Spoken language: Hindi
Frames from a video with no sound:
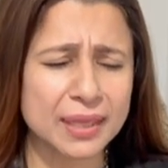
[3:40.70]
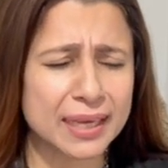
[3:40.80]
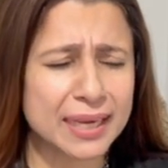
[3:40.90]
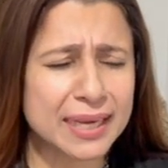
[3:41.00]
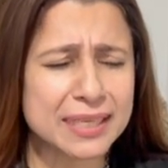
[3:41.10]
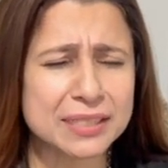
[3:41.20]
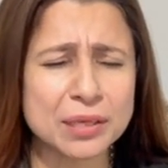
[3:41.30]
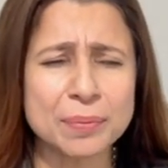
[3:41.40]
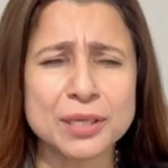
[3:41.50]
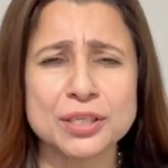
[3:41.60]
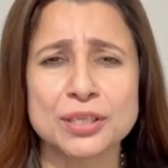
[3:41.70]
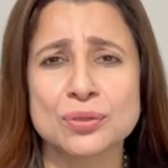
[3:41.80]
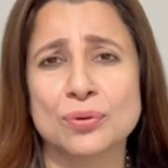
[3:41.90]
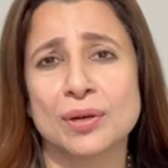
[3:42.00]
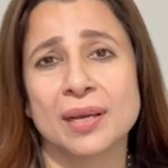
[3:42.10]
कि किसी भी चीज़
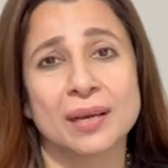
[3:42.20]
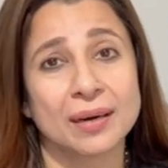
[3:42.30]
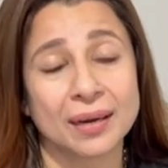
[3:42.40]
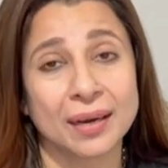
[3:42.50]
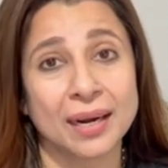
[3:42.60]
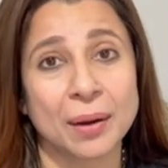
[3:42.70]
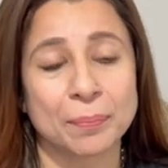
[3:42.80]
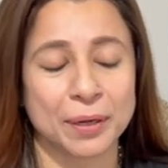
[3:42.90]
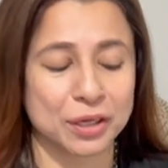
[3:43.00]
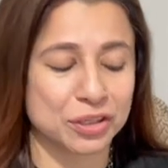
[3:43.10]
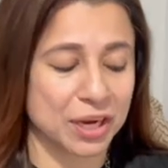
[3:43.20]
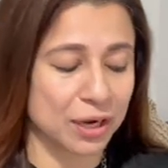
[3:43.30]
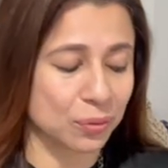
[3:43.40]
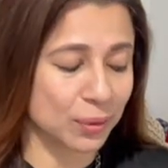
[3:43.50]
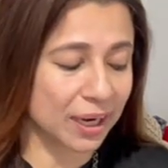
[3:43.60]
को लेकर अगर आप
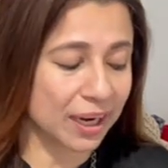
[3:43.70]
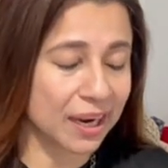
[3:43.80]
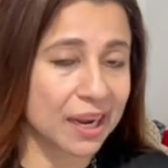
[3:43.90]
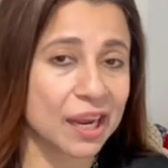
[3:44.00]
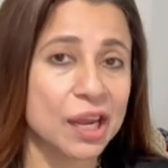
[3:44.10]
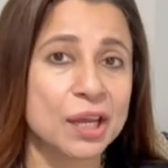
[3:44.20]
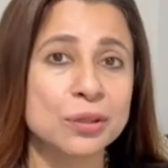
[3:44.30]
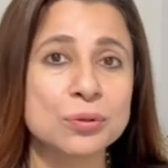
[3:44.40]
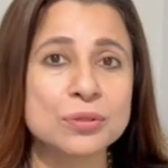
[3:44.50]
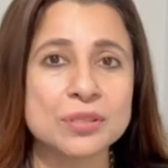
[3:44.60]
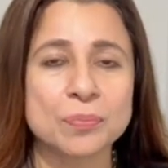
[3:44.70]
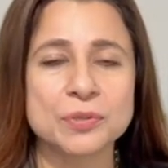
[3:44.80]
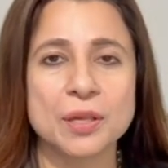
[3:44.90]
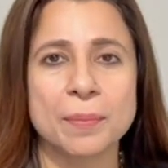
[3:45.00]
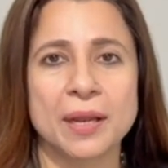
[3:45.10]
परेशान हो रहे हैं तो
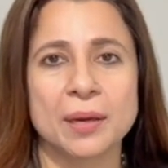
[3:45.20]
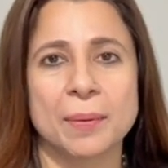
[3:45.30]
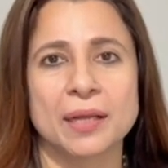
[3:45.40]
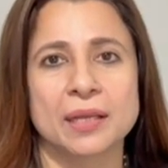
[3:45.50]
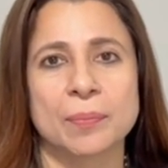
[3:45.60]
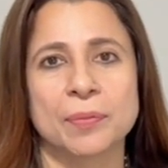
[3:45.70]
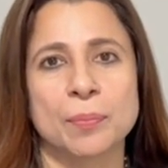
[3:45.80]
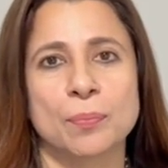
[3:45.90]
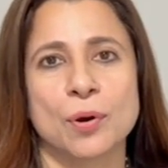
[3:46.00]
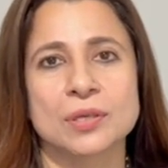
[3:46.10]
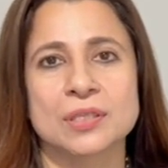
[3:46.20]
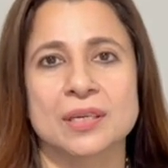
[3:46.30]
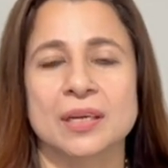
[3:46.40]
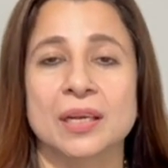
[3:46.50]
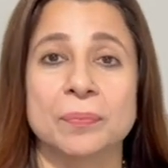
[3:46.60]
सबसे पहली बात आपने पॉज
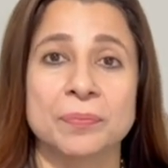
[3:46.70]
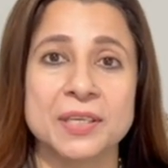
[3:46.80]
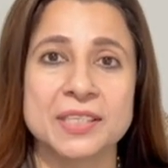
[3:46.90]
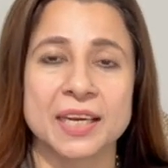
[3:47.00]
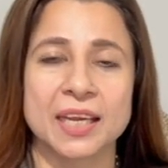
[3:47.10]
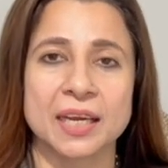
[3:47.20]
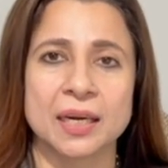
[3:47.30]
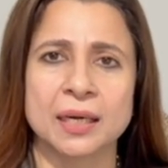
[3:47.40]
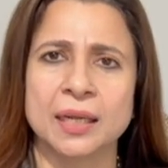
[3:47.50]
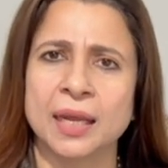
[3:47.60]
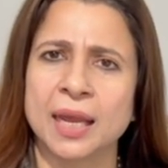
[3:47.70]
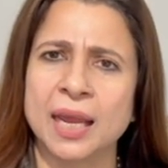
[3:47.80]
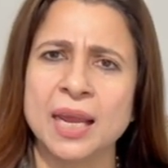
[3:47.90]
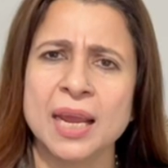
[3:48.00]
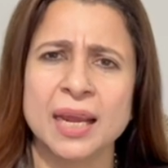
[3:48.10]
करके अपनी चेकिंग करनी है
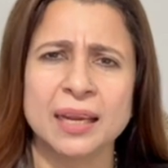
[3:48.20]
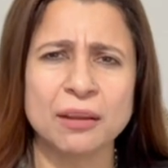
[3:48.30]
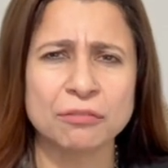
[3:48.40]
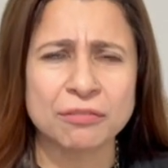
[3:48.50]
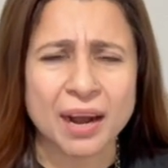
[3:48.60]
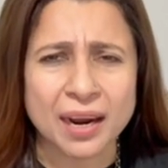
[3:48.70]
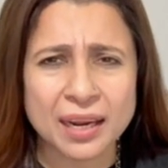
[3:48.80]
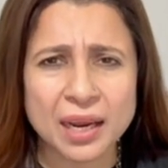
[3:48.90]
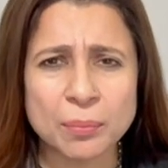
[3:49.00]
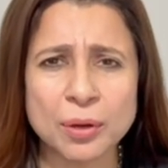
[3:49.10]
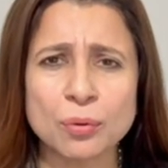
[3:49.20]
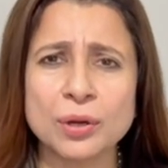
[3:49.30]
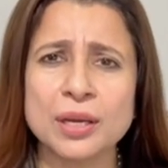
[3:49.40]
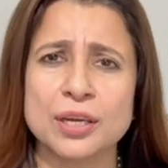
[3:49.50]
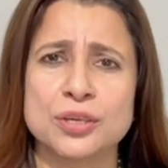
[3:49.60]
कि वाकई में
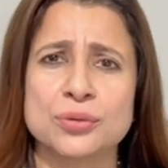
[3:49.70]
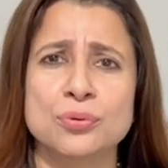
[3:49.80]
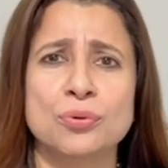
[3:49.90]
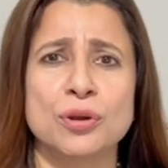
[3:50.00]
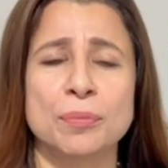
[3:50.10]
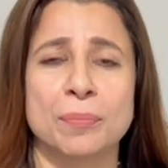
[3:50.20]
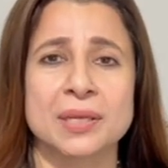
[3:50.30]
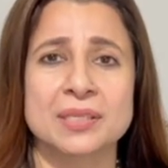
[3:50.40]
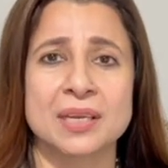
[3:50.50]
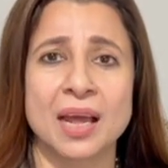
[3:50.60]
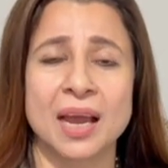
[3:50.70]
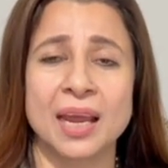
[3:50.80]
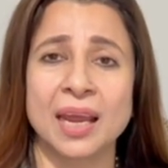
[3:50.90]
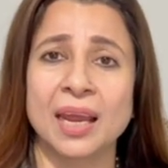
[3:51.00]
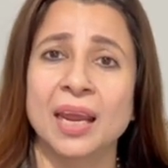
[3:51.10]
कोई इशू कोई मसला
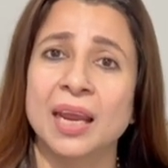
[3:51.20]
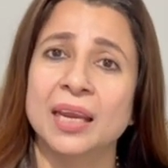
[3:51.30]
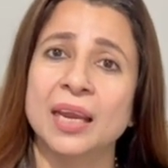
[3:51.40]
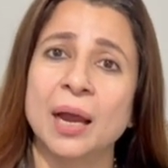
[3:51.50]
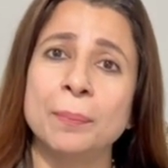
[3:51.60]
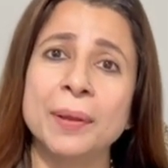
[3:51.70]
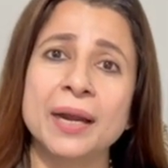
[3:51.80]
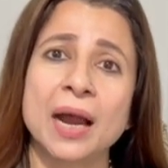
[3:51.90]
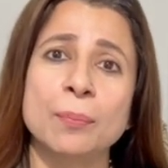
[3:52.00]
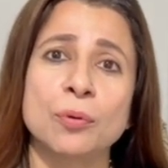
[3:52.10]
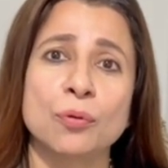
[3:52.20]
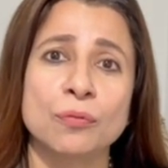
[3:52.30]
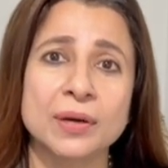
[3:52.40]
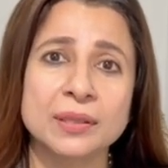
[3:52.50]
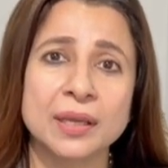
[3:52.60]
है या फिर आप
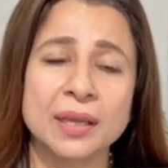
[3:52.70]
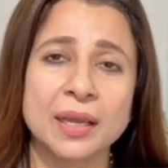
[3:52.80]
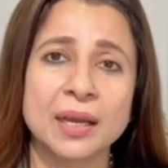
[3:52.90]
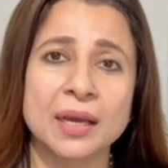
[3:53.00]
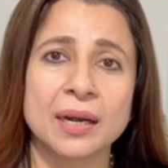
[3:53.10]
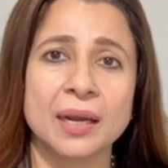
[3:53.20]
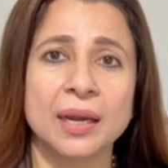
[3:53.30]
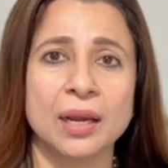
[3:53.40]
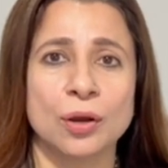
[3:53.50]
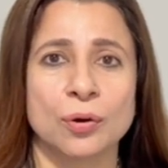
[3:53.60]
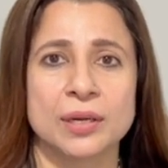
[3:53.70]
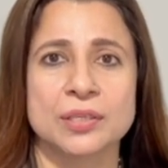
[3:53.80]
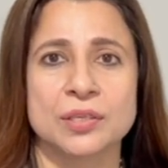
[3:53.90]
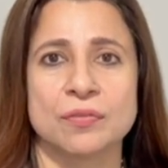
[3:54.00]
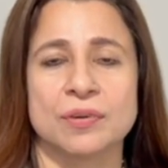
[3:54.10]
ओवर थिंकिंग कर रहे हैं और
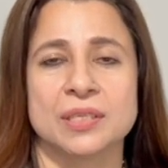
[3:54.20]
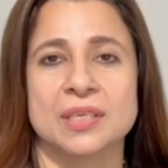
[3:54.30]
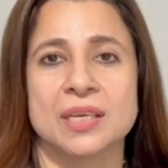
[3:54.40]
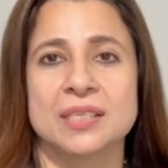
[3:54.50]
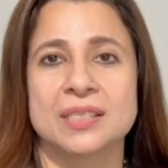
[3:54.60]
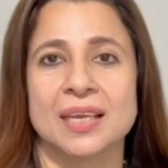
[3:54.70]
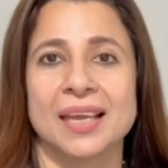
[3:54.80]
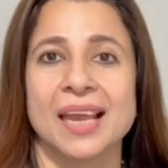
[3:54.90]
इसी वजह से